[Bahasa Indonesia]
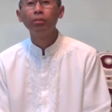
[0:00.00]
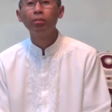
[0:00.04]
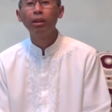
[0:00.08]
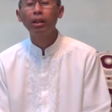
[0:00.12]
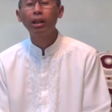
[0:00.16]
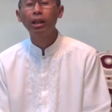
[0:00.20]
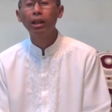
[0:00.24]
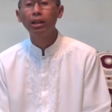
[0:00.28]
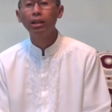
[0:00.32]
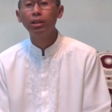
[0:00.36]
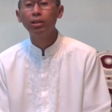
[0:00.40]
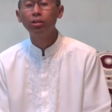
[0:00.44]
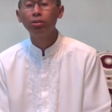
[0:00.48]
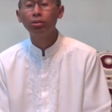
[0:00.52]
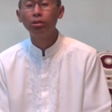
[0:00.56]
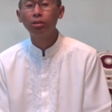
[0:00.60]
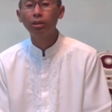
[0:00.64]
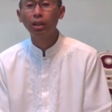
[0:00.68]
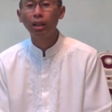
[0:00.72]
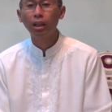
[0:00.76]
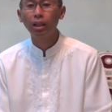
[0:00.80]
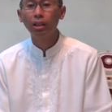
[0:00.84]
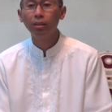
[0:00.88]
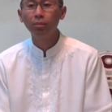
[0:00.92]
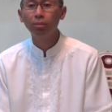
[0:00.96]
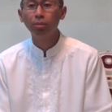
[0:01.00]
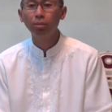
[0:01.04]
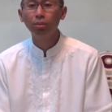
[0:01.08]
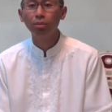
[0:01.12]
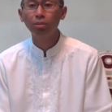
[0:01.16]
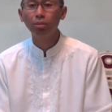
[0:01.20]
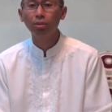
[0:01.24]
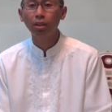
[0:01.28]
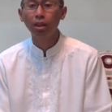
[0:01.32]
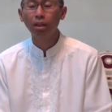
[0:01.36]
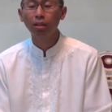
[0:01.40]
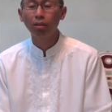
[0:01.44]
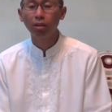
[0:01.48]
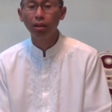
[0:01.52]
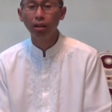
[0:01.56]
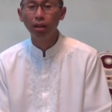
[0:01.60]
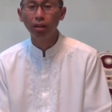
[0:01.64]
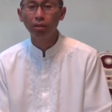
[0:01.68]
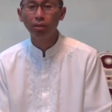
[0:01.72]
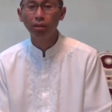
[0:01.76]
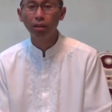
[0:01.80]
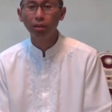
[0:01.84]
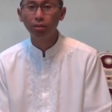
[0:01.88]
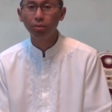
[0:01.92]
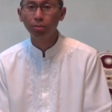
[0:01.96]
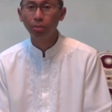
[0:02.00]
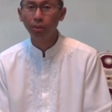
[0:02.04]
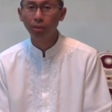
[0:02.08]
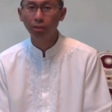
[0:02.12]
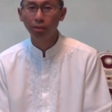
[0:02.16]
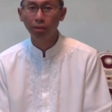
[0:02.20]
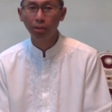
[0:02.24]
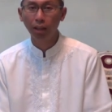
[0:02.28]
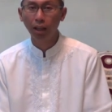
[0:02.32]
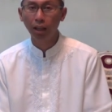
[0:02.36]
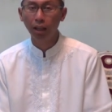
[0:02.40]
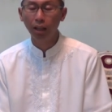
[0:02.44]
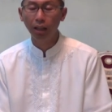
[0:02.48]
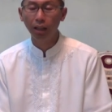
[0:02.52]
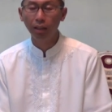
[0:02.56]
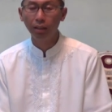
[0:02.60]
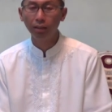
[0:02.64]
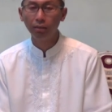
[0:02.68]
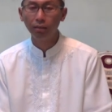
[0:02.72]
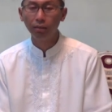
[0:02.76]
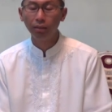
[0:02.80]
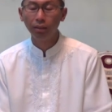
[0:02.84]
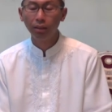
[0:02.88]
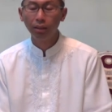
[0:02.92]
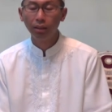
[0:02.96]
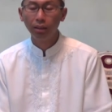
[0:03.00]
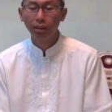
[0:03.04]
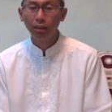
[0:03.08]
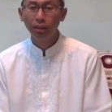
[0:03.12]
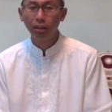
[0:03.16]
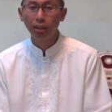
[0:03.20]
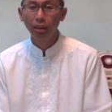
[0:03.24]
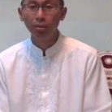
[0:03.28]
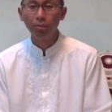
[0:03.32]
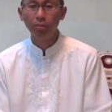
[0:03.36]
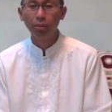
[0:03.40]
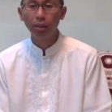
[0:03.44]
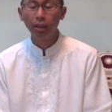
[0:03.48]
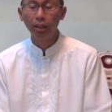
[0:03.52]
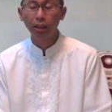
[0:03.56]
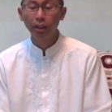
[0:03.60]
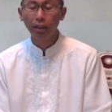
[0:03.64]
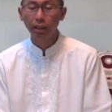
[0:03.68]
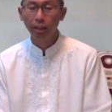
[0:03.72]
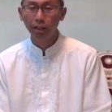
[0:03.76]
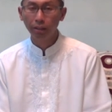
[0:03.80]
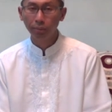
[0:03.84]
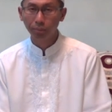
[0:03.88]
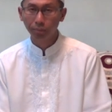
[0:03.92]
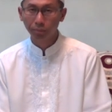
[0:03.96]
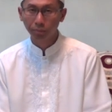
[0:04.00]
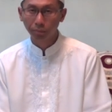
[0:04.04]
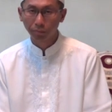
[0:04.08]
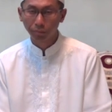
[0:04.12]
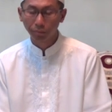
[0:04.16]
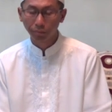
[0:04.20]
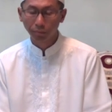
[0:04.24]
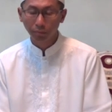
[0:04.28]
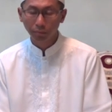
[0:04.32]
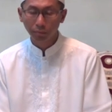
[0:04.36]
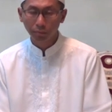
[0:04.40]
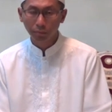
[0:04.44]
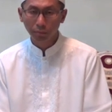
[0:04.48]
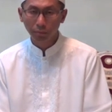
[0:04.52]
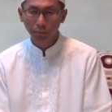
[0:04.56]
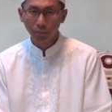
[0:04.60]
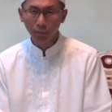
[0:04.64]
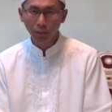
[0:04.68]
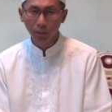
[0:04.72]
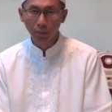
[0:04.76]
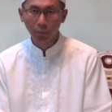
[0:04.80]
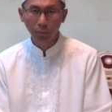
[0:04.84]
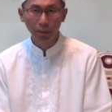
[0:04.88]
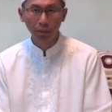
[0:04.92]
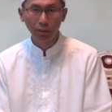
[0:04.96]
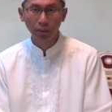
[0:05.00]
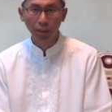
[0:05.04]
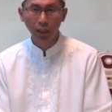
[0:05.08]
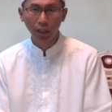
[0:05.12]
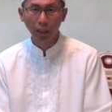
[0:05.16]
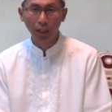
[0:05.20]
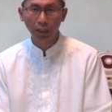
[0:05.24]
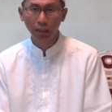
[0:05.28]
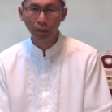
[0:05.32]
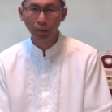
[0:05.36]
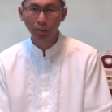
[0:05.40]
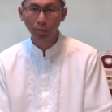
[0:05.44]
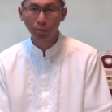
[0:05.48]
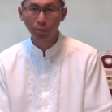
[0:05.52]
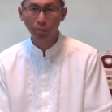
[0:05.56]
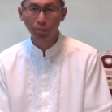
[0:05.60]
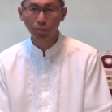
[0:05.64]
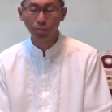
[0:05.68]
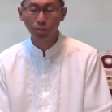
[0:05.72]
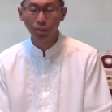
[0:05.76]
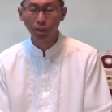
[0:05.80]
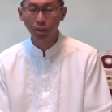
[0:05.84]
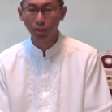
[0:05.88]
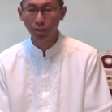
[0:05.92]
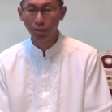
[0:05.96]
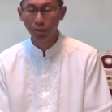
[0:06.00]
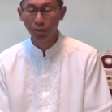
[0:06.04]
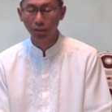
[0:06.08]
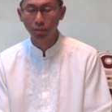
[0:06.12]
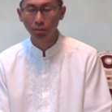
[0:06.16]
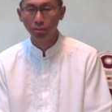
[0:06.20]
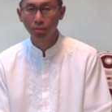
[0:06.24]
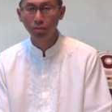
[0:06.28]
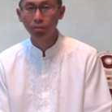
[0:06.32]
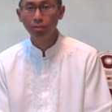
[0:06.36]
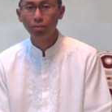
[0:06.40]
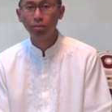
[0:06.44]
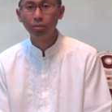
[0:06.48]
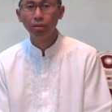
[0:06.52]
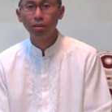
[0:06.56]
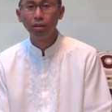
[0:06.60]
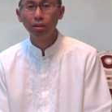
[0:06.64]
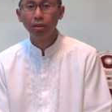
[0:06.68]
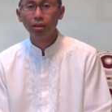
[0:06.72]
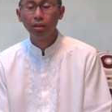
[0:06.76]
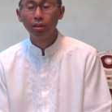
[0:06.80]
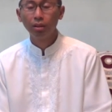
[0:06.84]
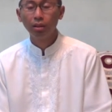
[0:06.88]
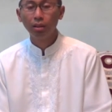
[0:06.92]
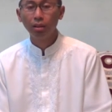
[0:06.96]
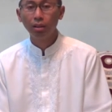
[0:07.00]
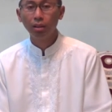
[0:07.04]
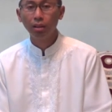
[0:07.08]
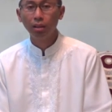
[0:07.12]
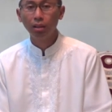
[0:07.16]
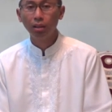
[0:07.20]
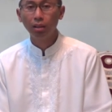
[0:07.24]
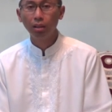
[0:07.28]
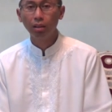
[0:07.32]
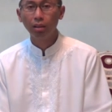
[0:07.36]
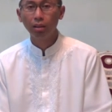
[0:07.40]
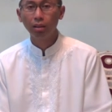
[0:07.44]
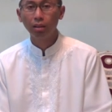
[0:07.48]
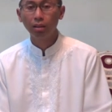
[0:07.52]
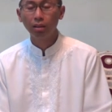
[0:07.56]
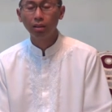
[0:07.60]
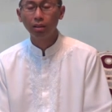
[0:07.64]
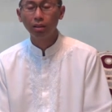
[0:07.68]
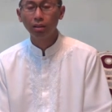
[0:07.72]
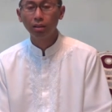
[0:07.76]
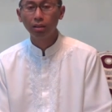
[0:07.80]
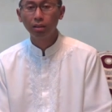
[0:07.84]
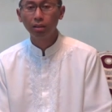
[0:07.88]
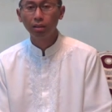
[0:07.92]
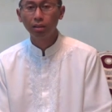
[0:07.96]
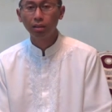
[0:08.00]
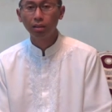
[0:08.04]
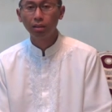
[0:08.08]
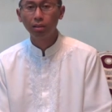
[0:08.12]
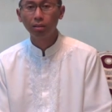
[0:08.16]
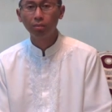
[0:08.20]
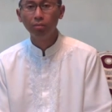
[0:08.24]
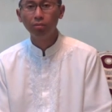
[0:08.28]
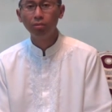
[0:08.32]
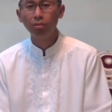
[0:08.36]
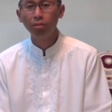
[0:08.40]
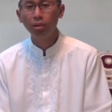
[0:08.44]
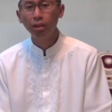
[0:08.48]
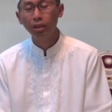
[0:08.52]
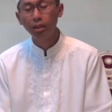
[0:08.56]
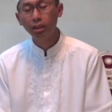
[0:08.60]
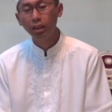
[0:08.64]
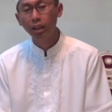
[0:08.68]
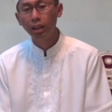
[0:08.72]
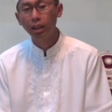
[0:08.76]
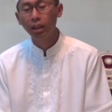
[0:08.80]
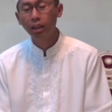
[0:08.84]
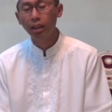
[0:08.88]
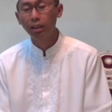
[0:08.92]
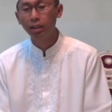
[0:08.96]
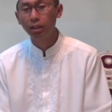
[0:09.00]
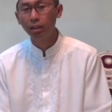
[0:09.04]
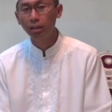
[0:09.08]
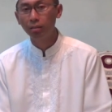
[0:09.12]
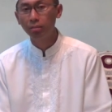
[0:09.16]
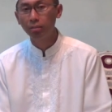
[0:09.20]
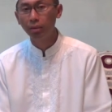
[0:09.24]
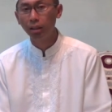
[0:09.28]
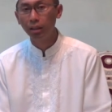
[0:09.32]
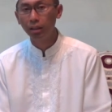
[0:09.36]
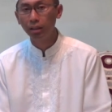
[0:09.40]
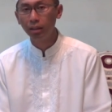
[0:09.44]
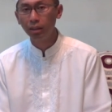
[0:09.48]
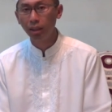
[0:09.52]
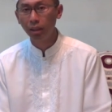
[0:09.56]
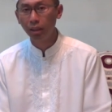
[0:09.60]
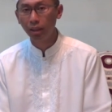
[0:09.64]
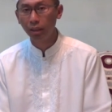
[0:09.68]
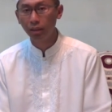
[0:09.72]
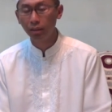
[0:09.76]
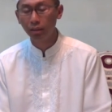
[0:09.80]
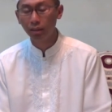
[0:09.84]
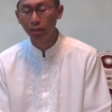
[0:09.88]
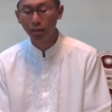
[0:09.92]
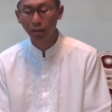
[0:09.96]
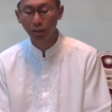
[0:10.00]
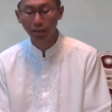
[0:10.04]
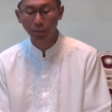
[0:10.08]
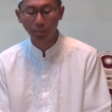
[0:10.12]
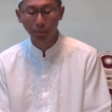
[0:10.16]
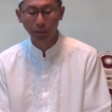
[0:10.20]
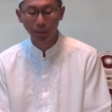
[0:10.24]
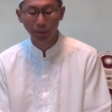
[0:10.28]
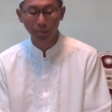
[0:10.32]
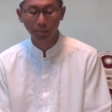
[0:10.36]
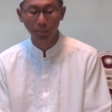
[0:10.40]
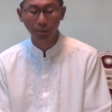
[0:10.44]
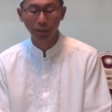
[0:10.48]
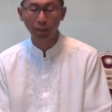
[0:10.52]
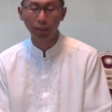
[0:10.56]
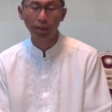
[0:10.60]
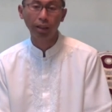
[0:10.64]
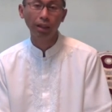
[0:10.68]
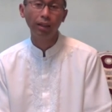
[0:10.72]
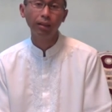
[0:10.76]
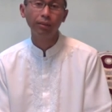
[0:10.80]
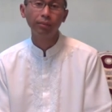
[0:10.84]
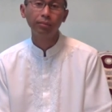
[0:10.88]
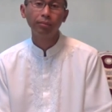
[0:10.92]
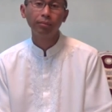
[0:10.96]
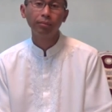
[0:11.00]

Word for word: maka itu telah diputuskan oleh Allah Swt. Dan mereka menjalani keputusan itu uh, semuanya akan dikembalikan nantinya kepada mereka.